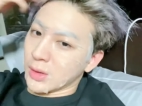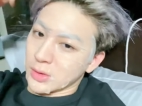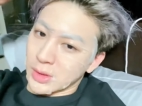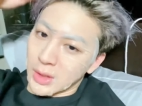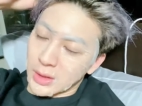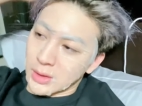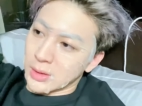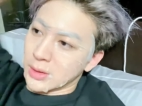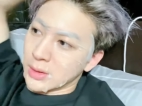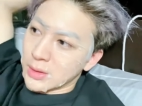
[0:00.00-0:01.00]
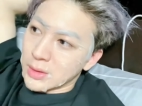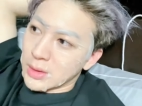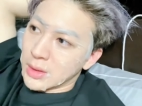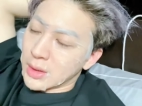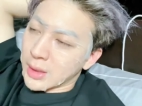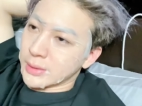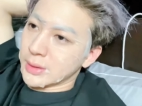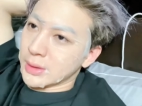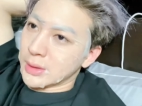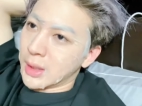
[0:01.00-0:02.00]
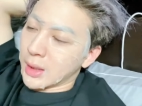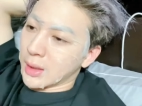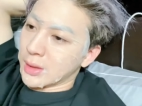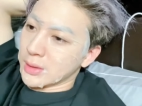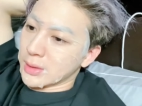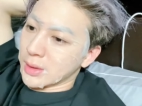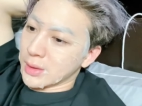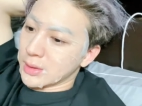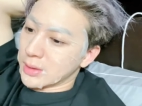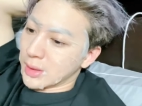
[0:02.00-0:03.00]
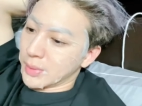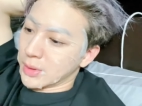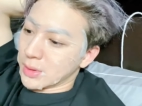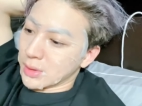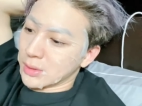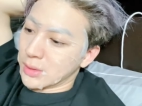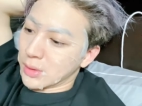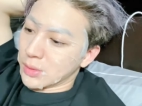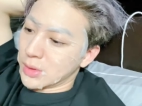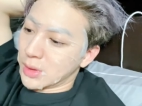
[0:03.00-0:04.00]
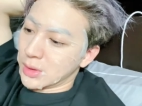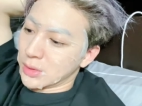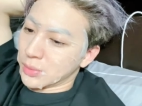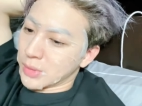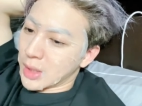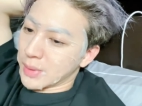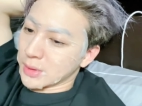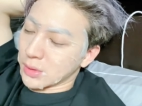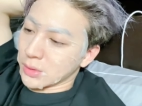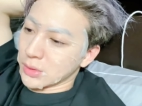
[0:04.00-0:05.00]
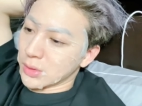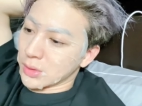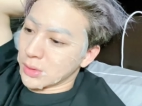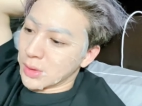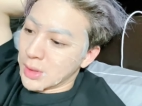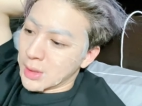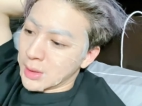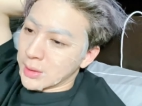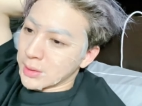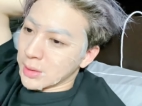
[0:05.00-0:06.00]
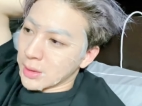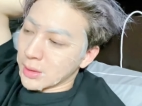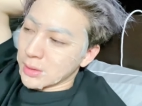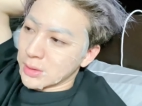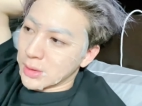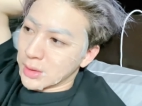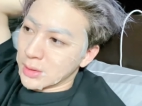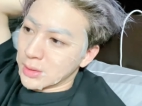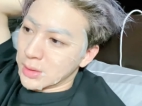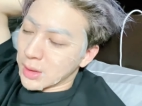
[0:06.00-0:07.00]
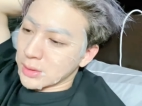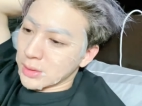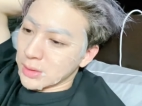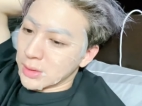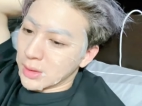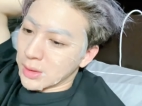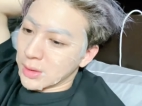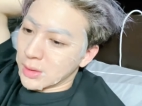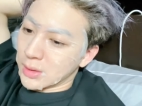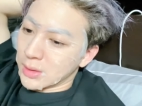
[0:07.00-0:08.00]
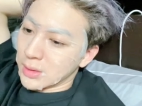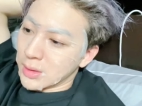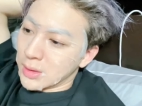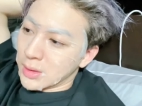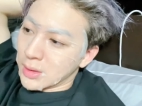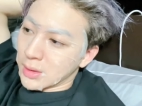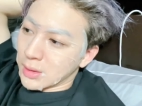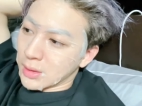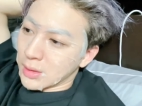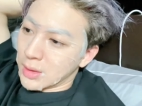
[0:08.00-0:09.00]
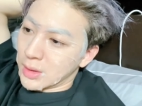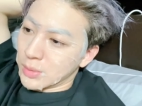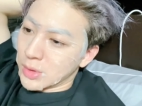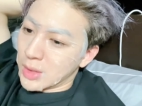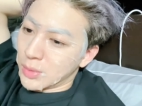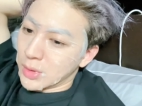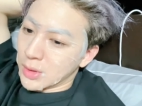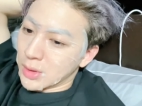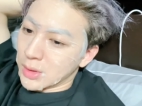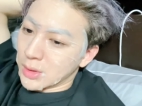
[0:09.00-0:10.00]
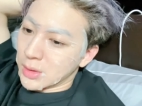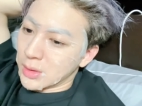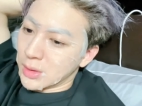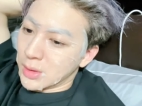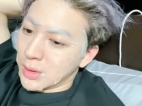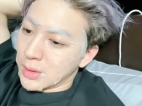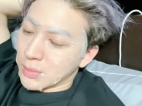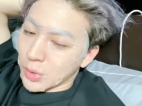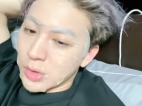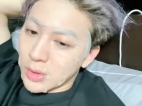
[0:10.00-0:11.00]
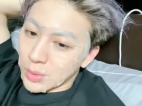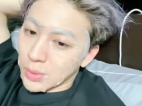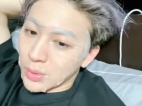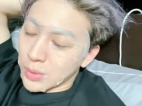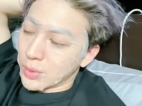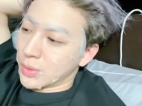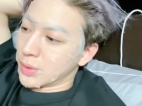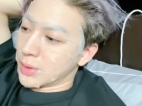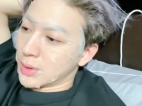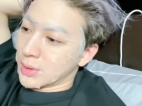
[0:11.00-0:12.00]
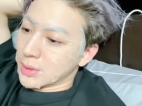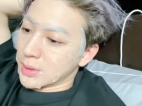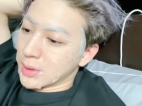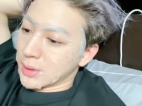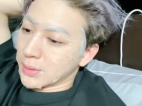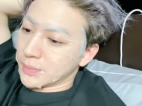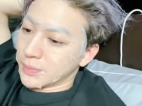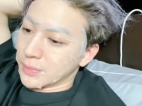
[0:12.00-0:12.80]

시간이 났을 때 이제 2차 배틀 끝나고 시간이 좀 남았었거든요. 네, 시간이 났을 때 어, 할아버지 할머니를 모시고 네